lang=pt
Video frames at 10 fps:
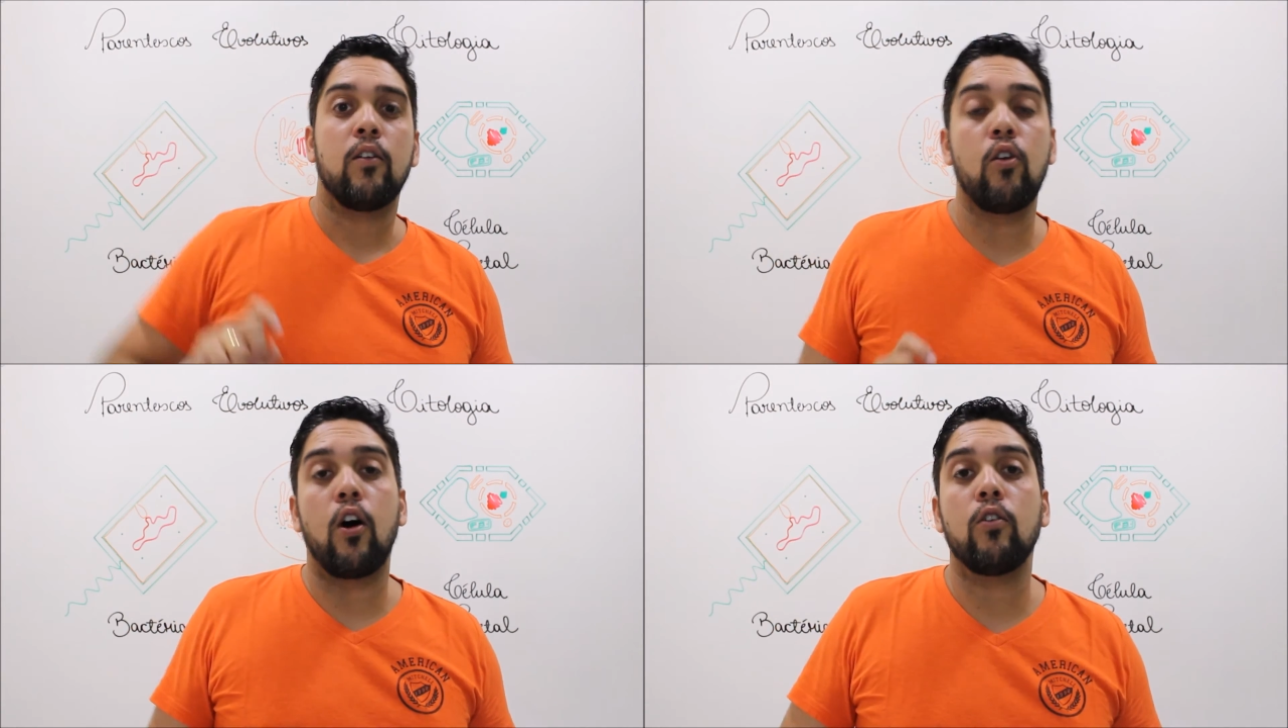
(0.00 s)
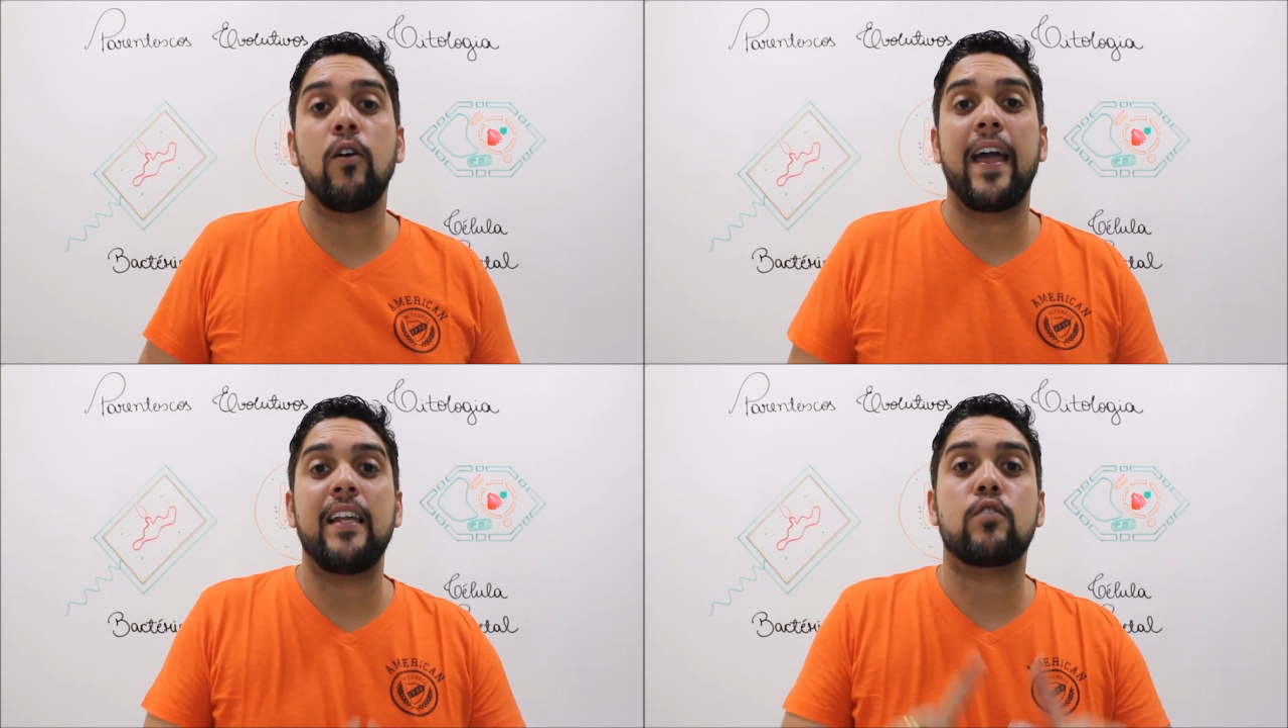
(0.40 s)

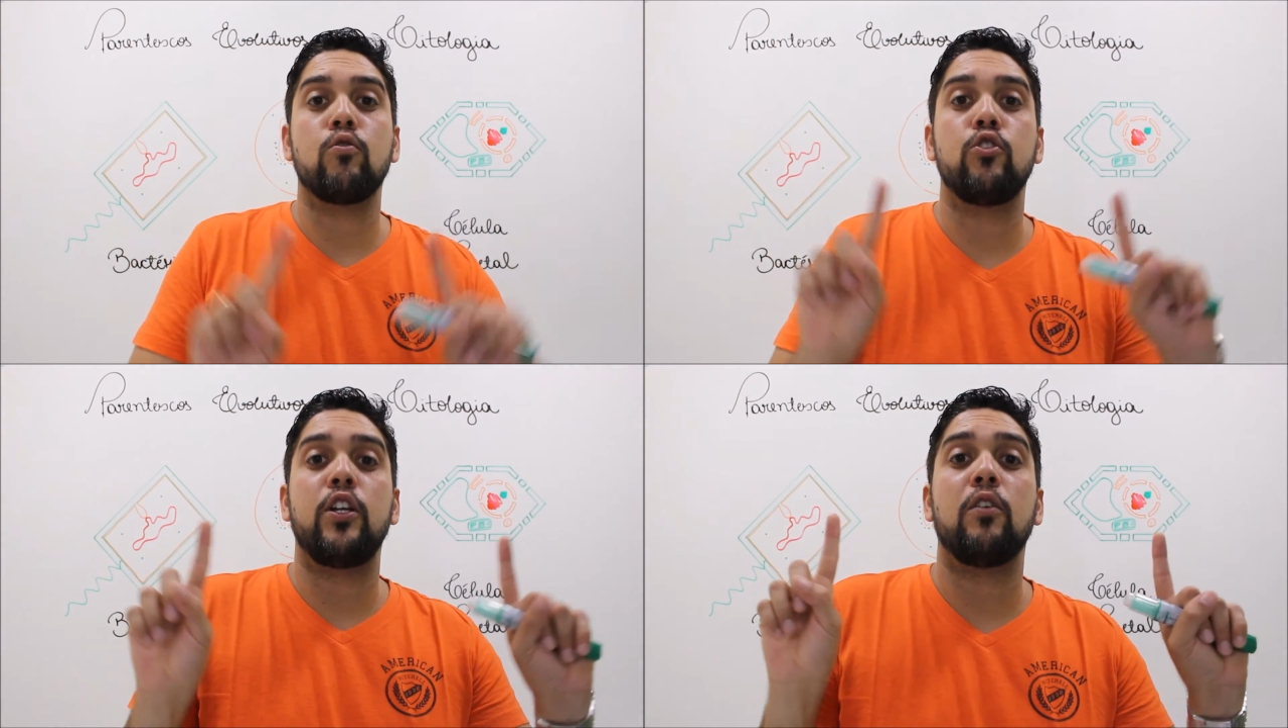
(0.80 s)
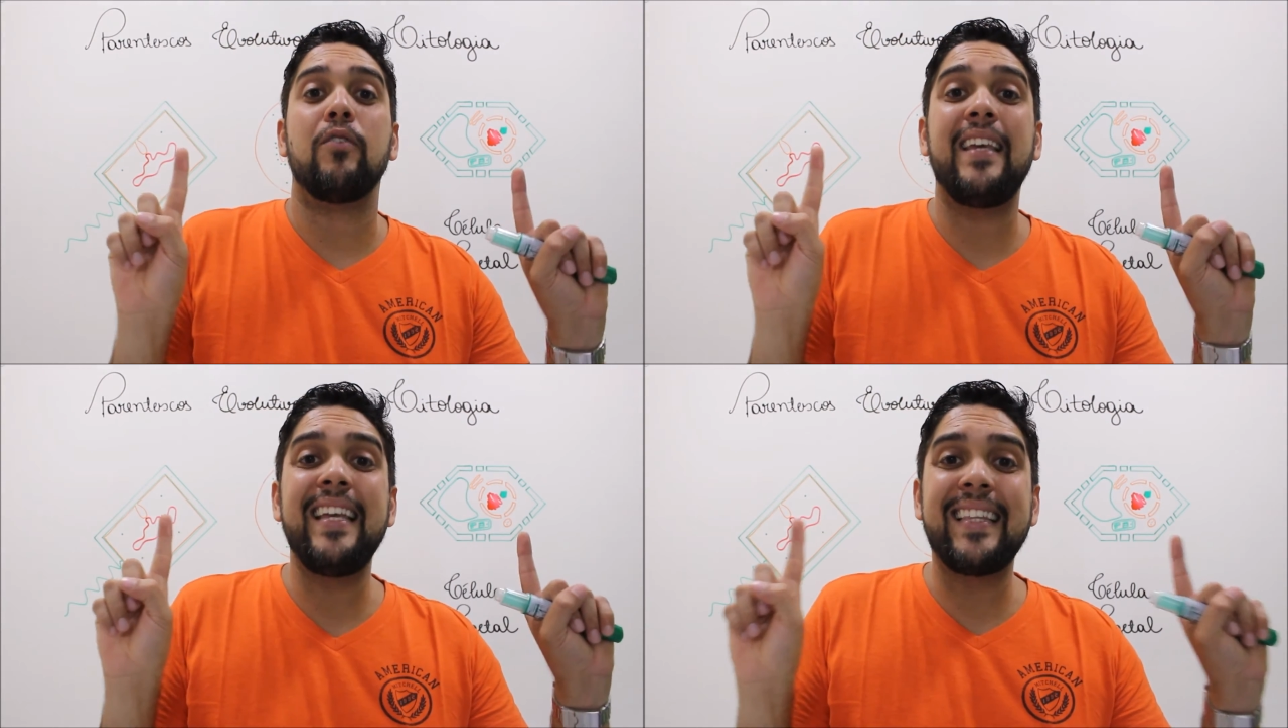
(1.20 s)
Logo, eles surgiram
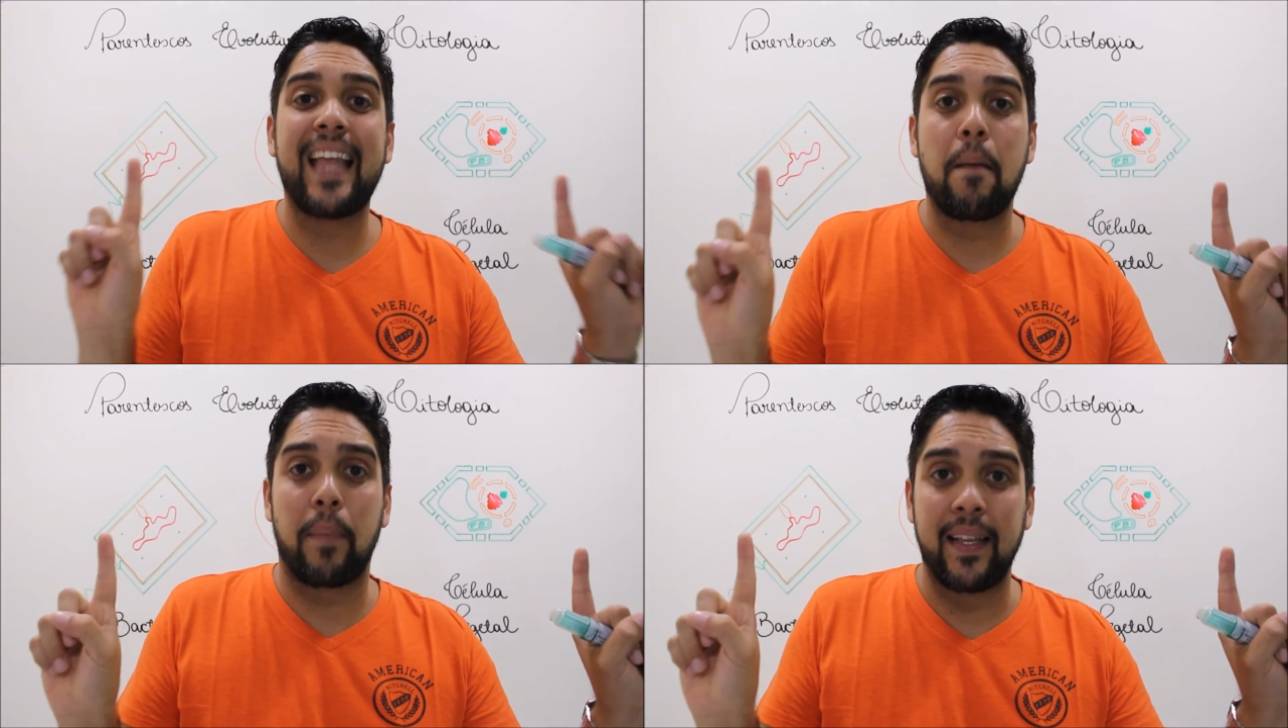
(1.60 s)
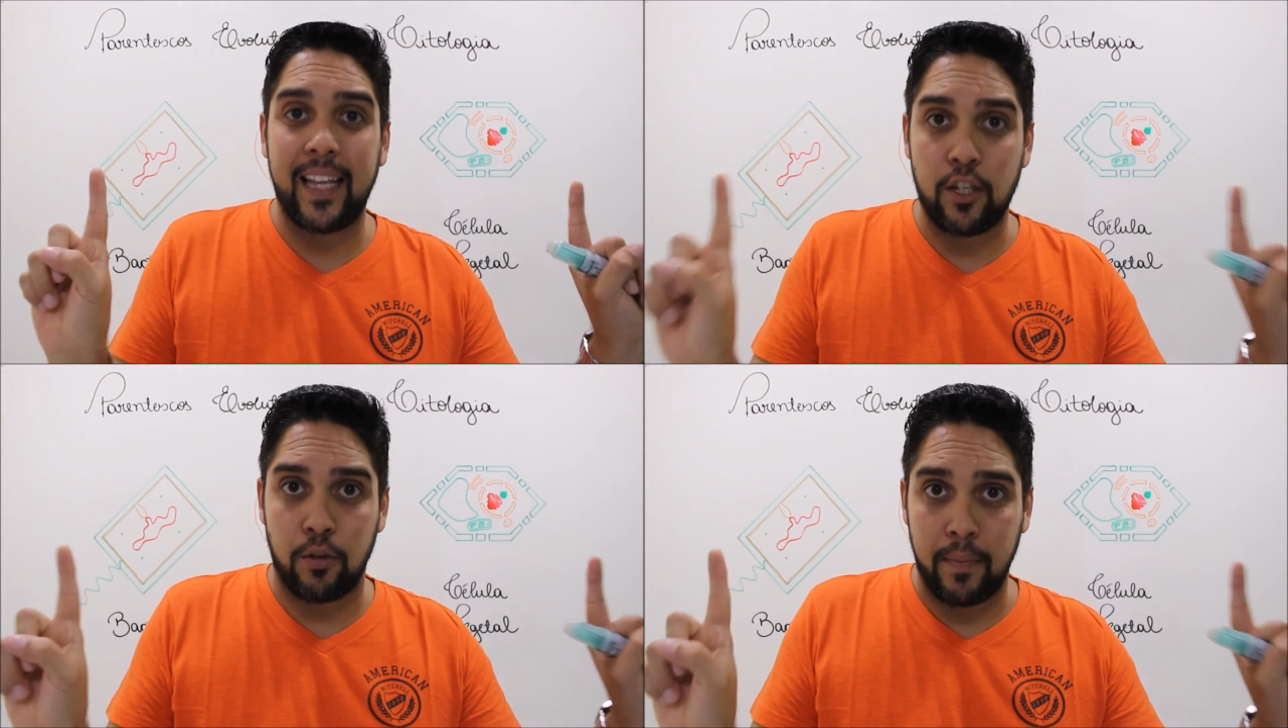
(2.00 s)

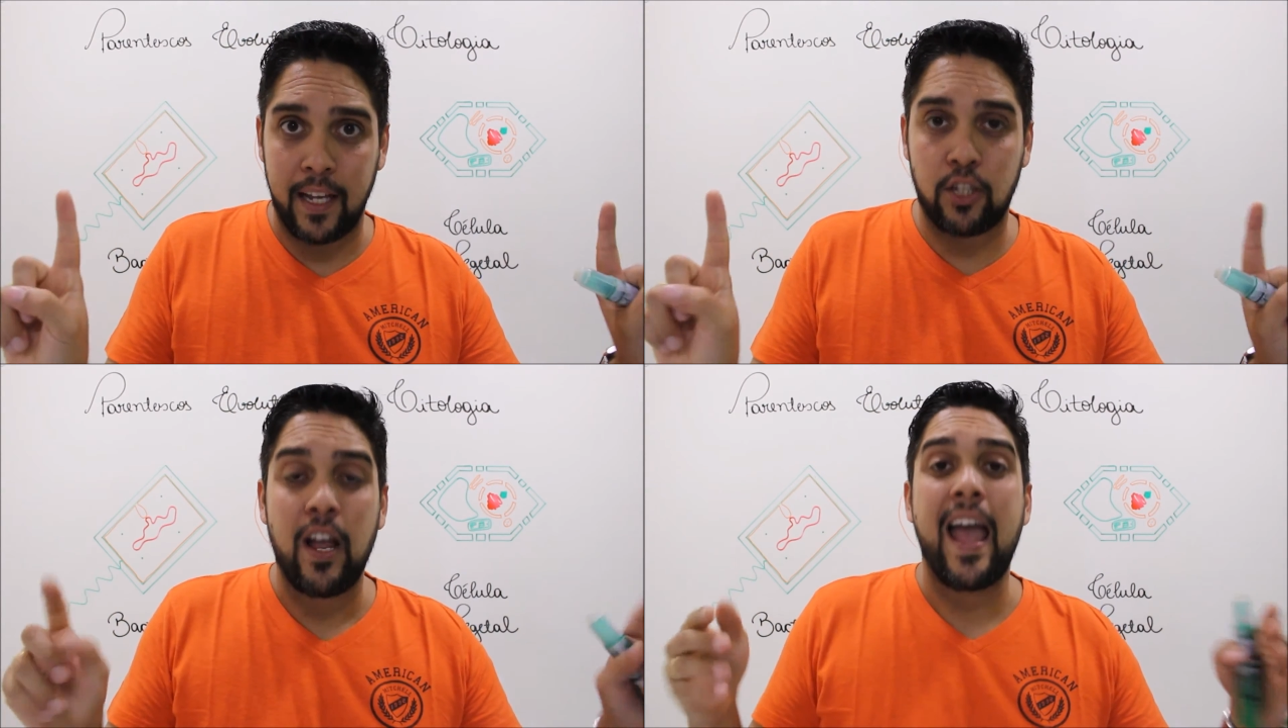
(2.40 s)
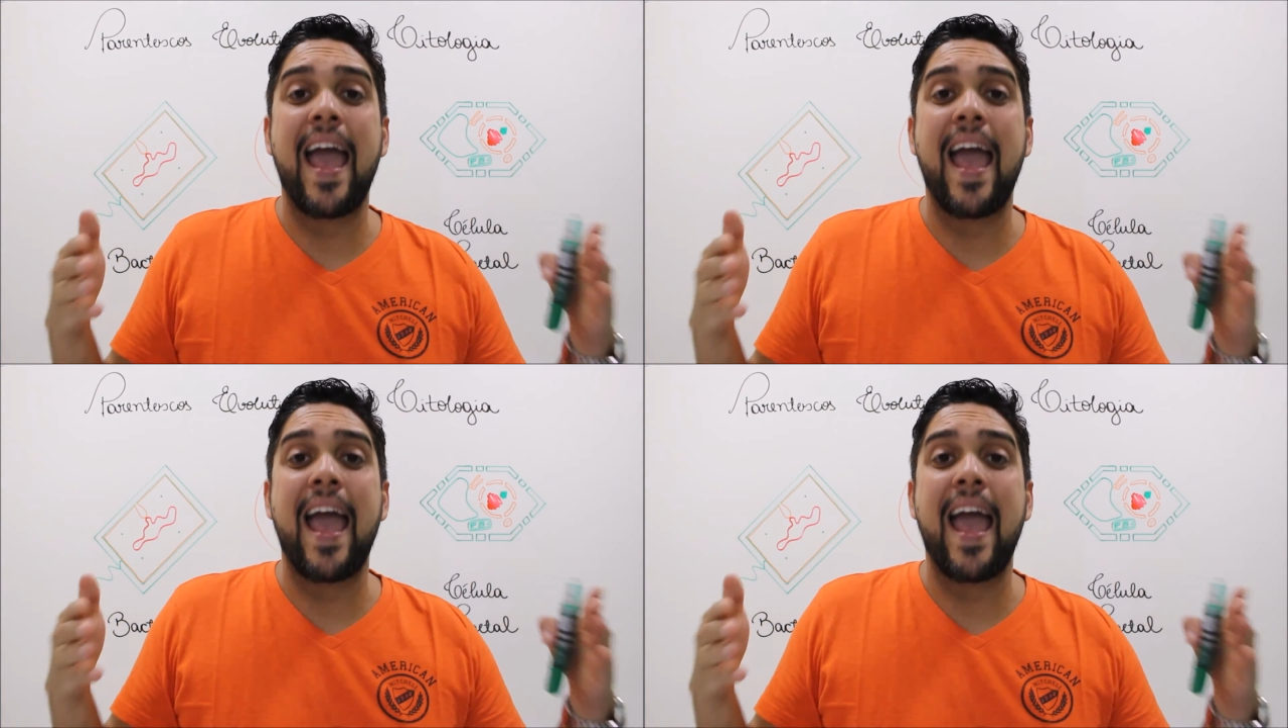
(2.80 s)
independentemente,